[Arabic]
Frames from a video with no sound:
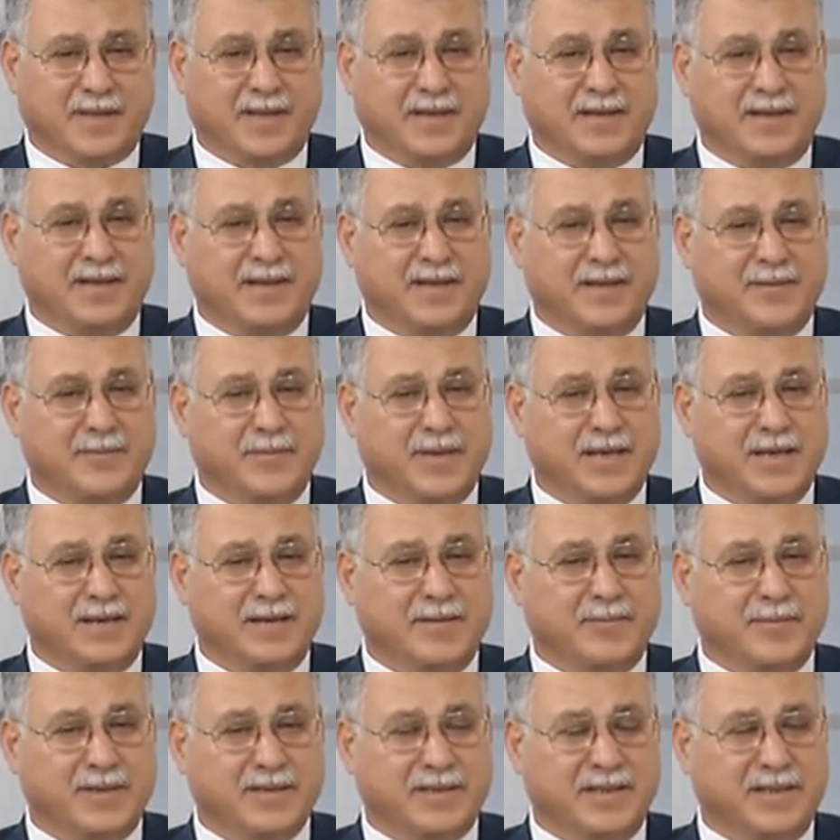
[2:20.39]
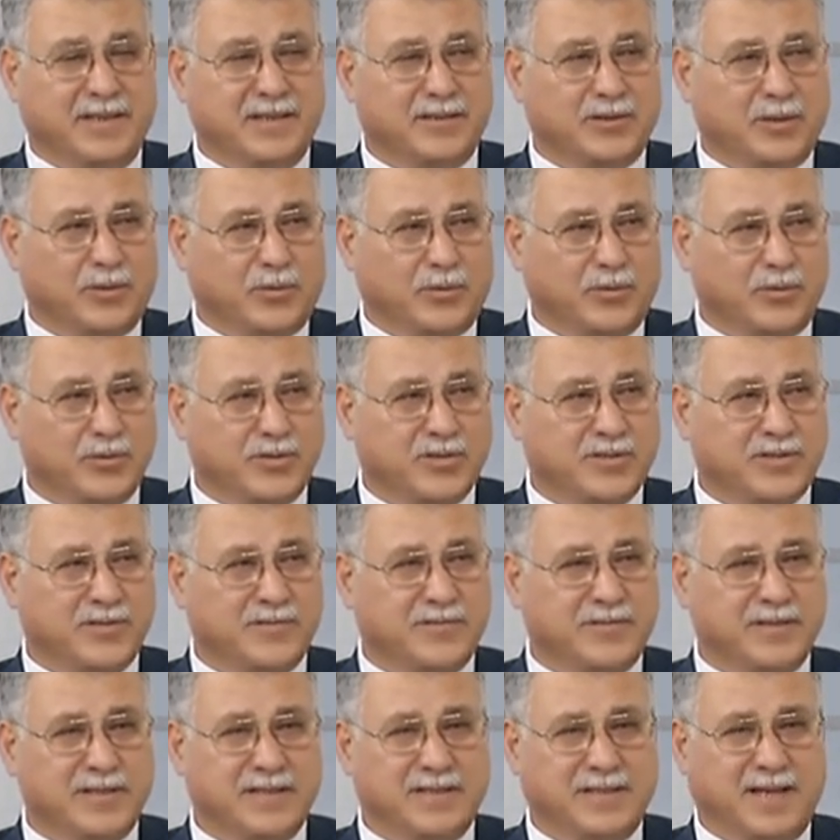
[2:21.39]
آه، من مدينة القدس
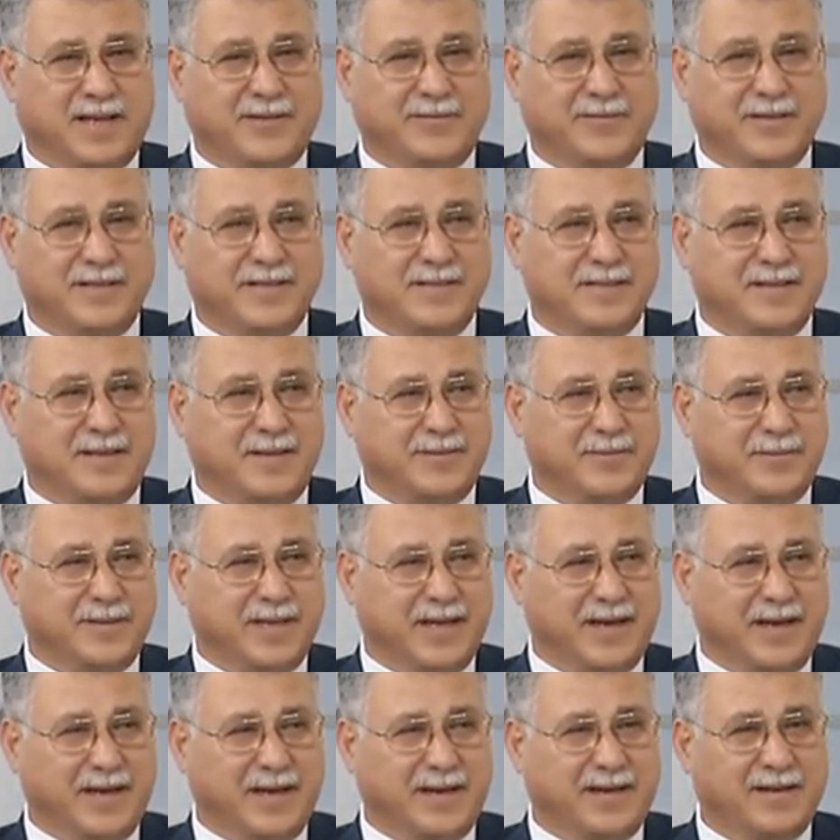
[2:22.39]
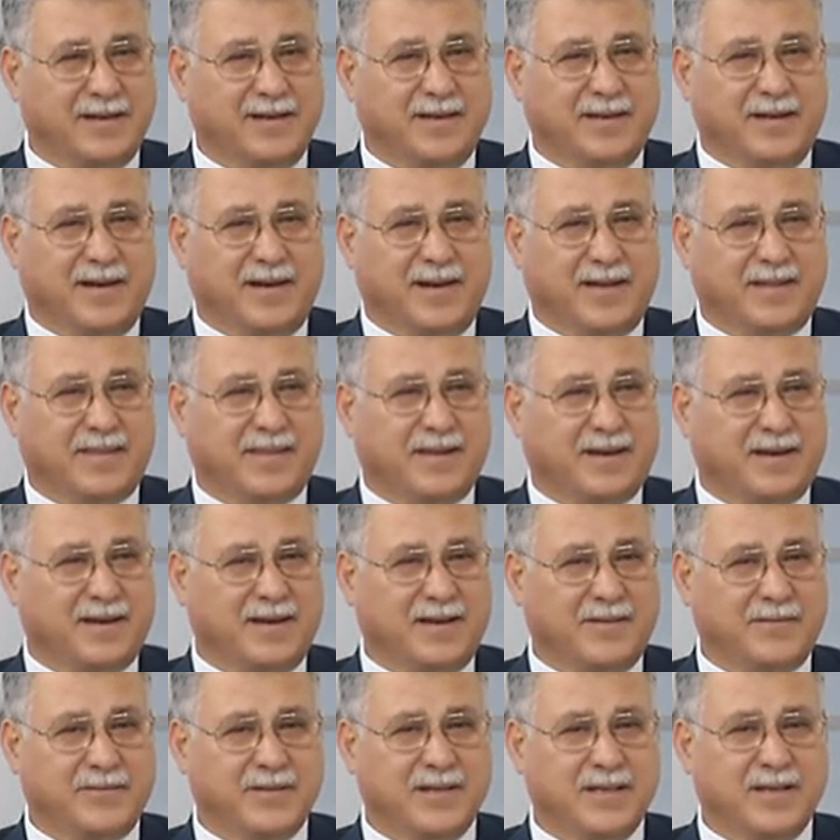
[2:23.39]
في تحفيز الإبداع
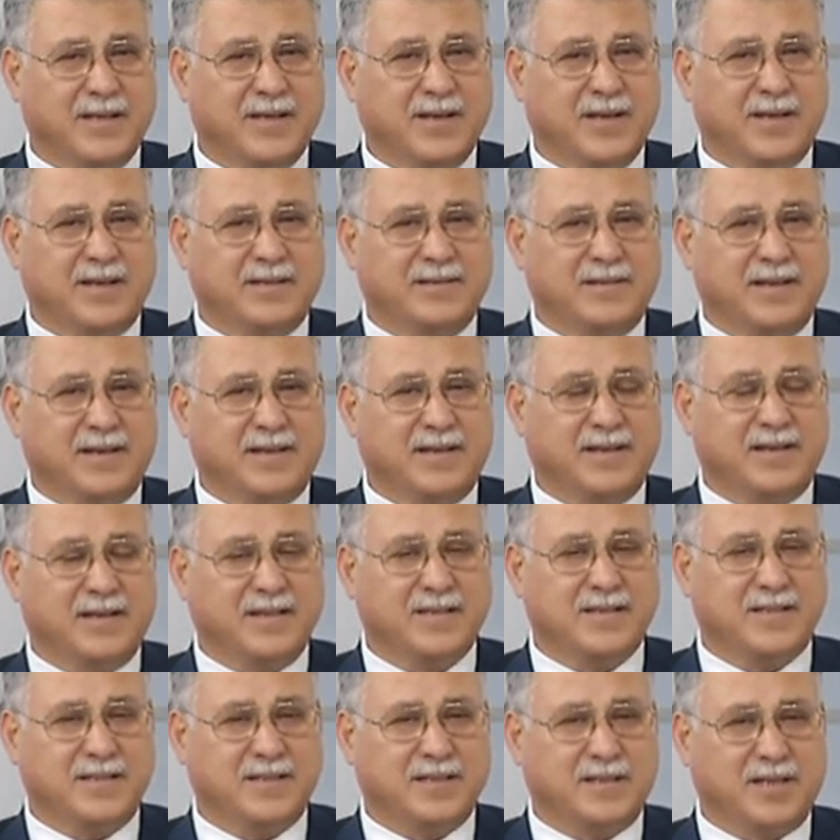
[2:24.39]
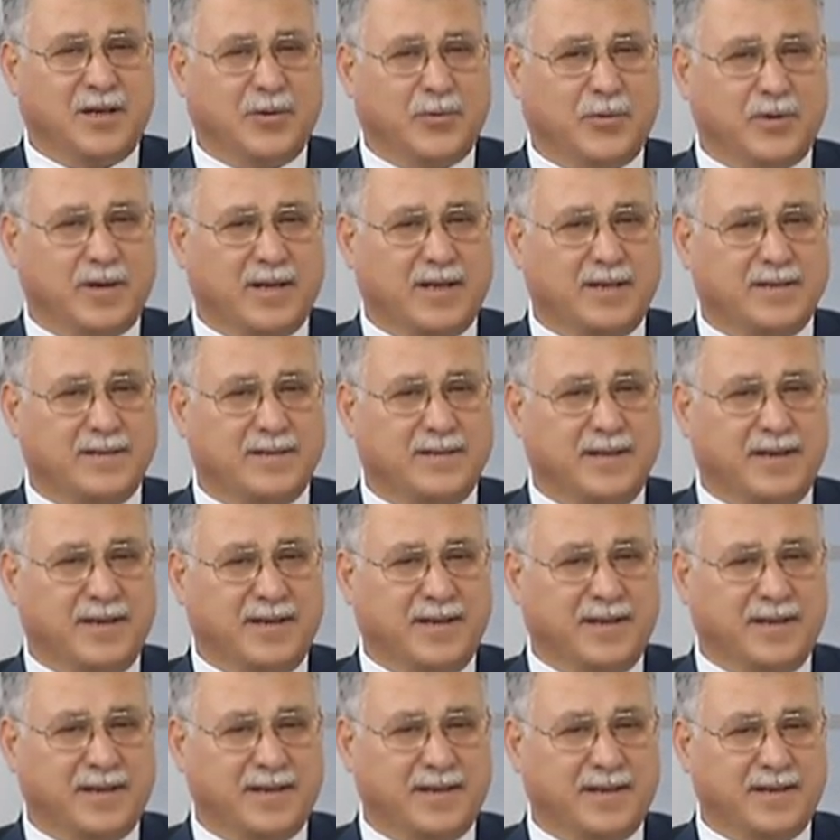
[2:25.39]
الثقافي تكريس لدورها
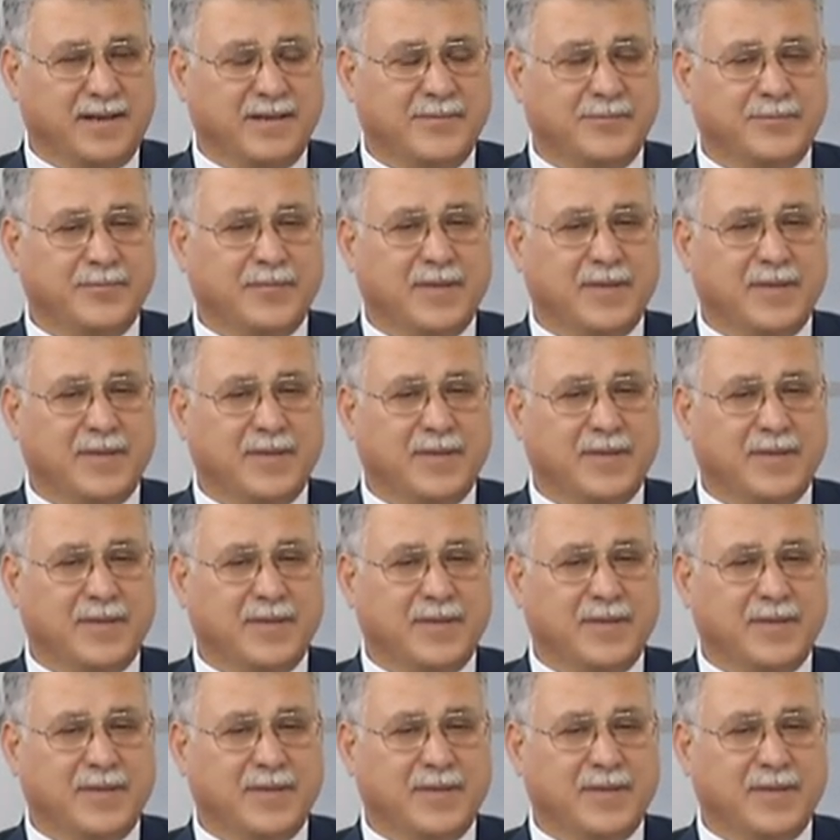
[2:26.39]
التاريخي